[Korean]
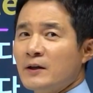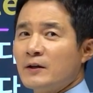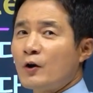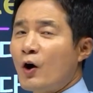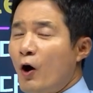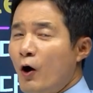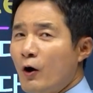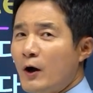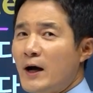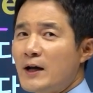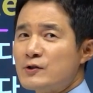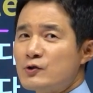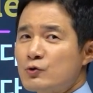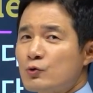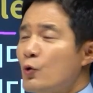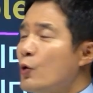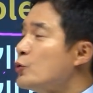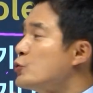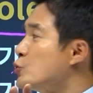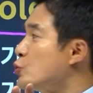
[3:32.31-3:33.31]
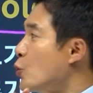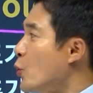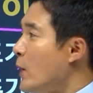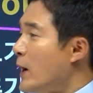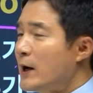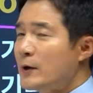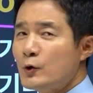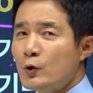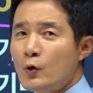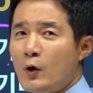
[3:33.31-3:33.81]
커가지고
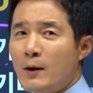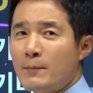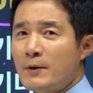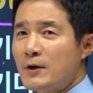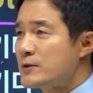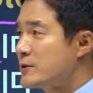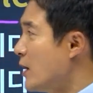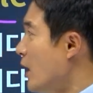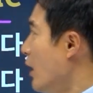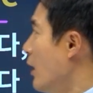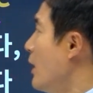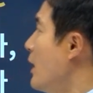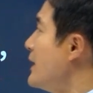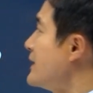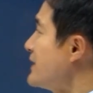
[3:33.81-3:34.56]
좋아요 하면서